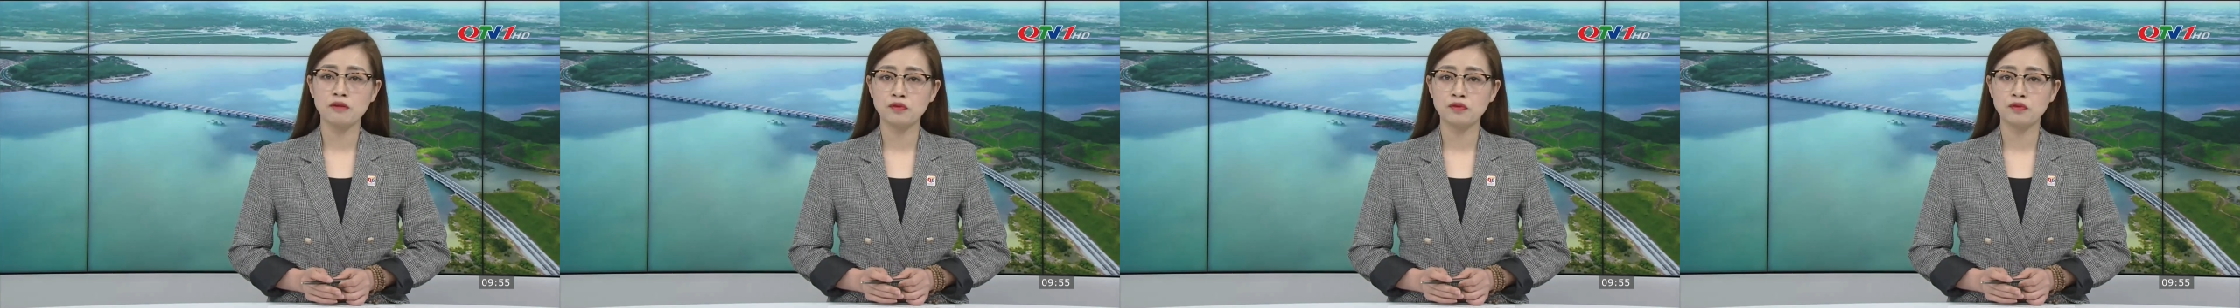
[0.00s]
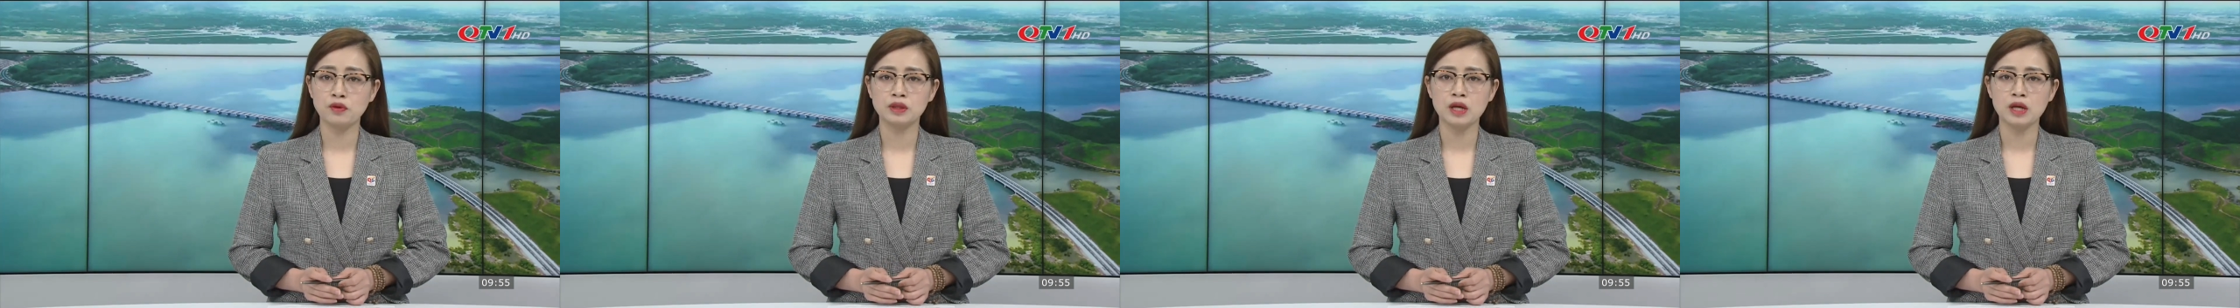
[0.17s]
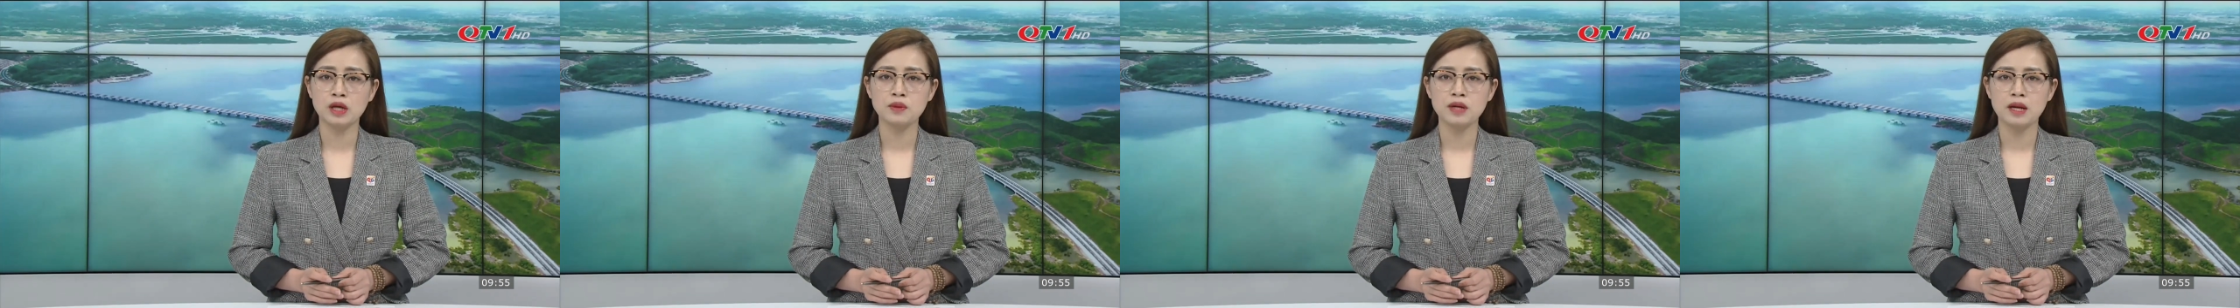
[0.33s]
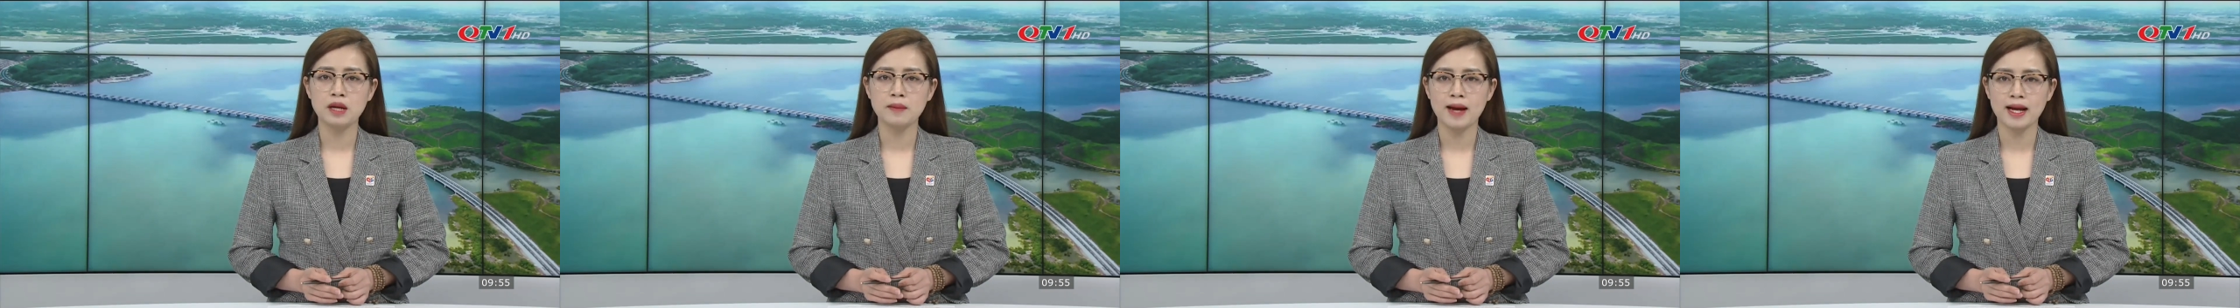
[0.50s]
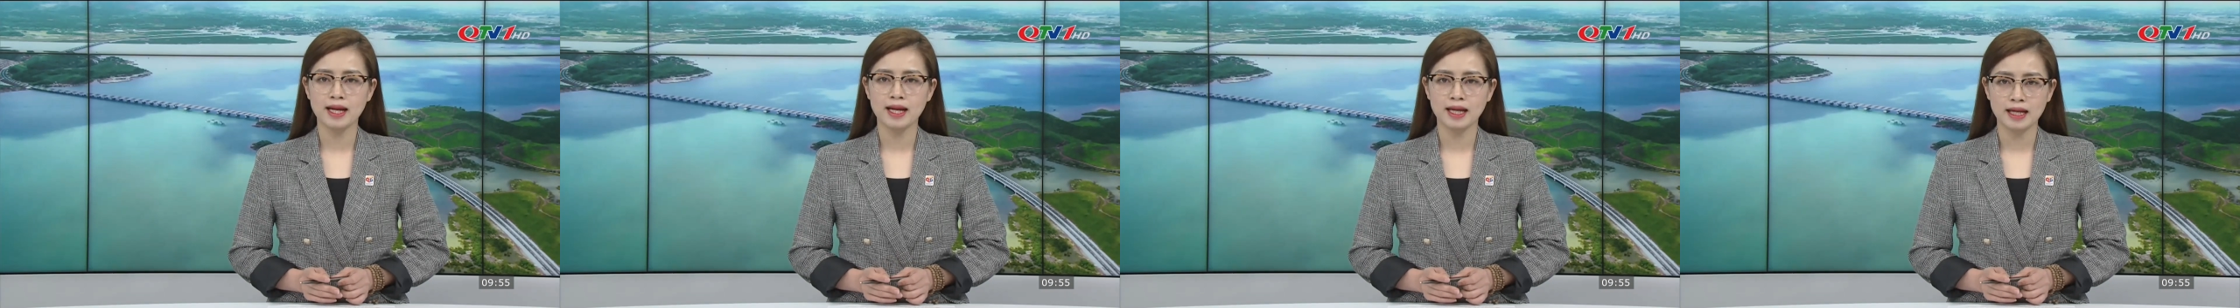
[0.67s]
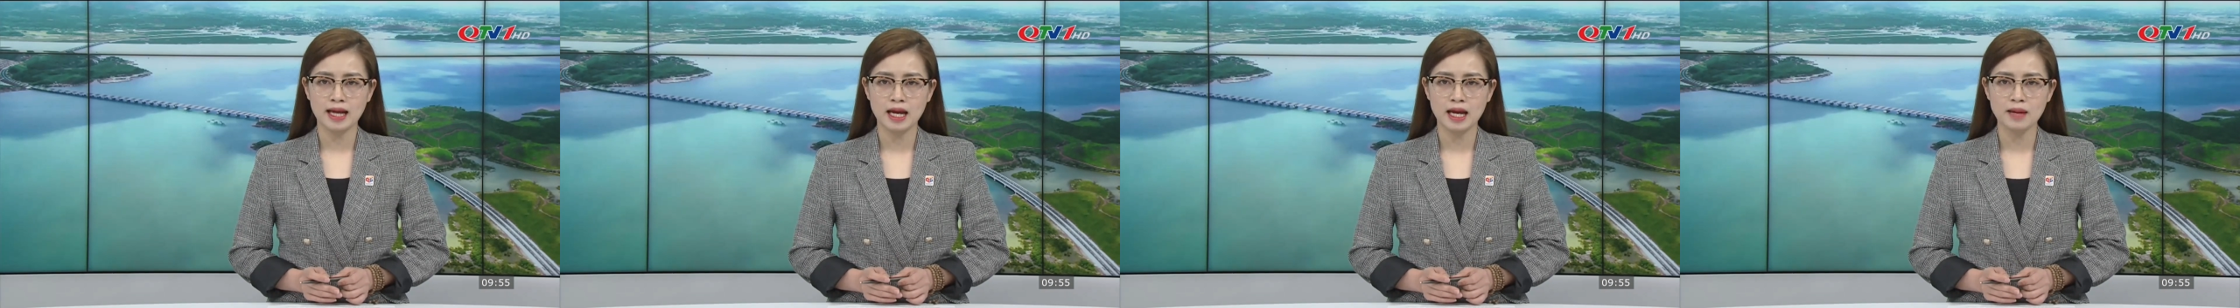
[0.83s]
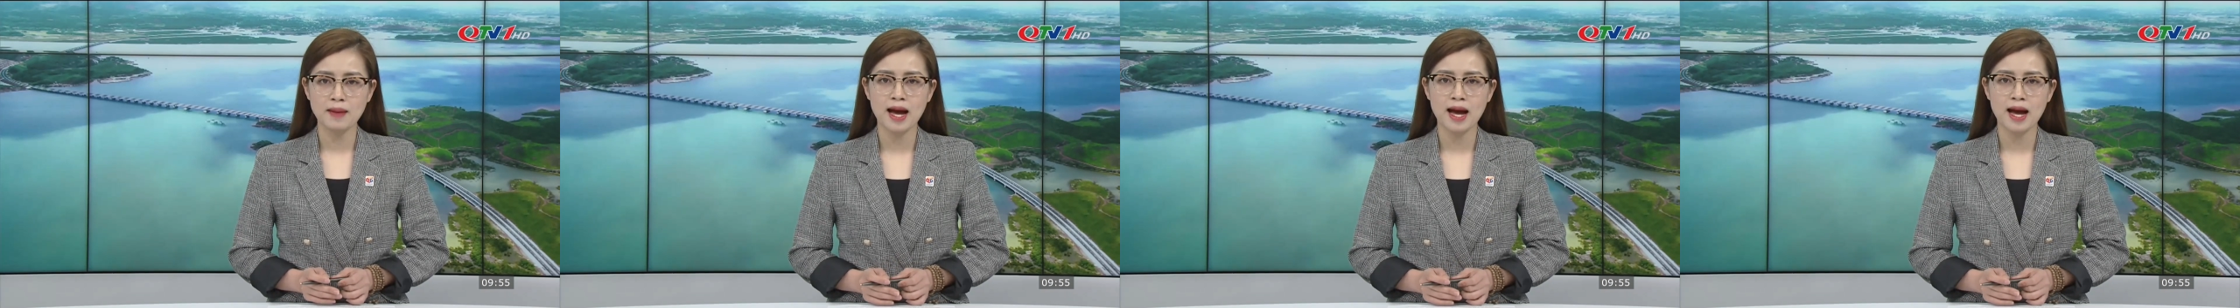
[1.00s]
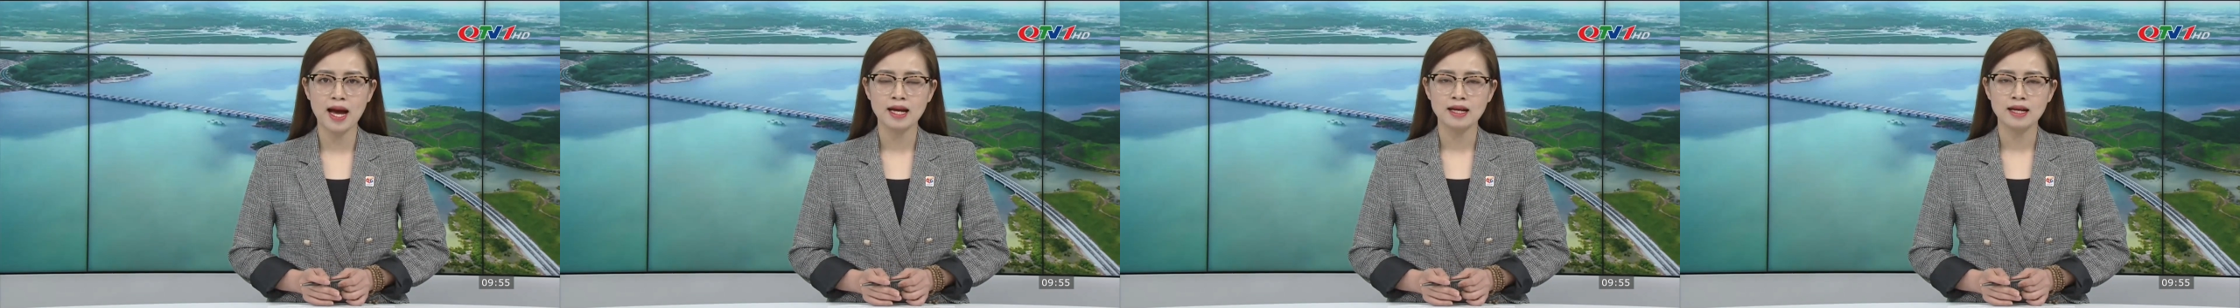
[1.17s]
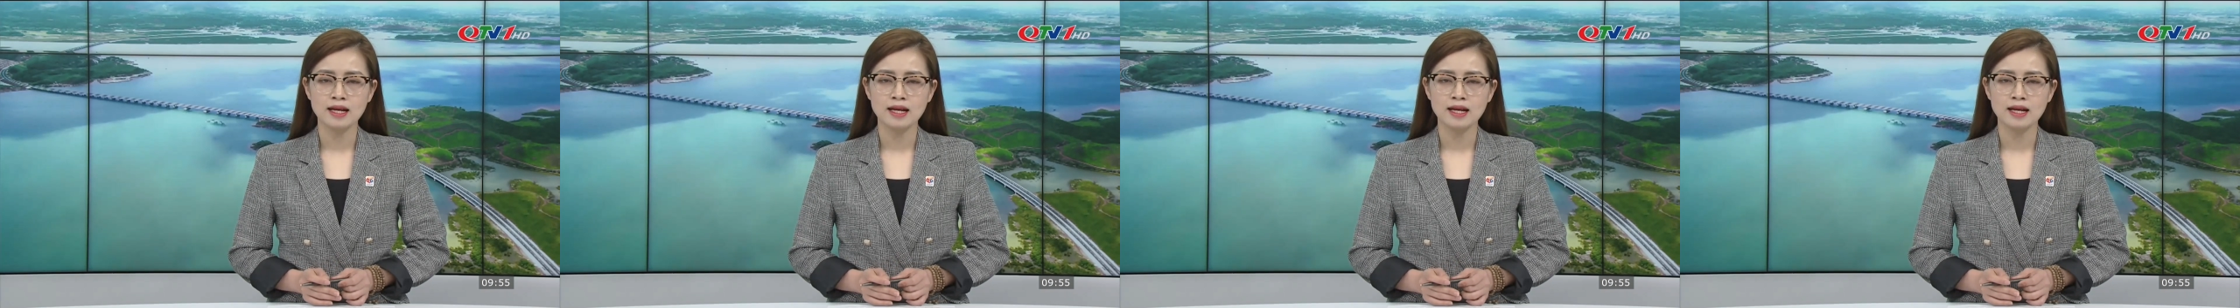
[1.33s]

phổ thông năm 2023.